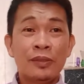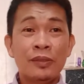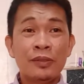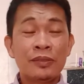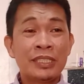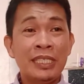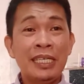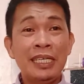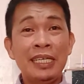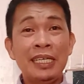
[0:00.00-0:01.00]
Kung
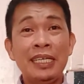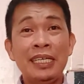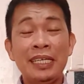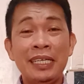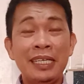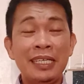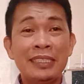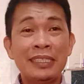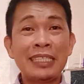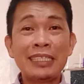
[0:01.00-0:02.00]
si
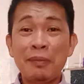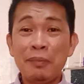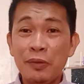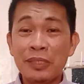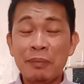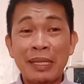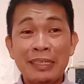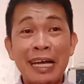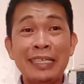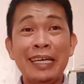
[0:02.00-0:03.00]
Tata Timyong
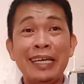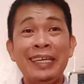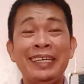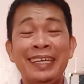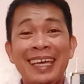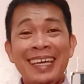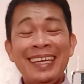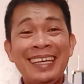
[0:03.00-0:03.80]
ni Panday, eh,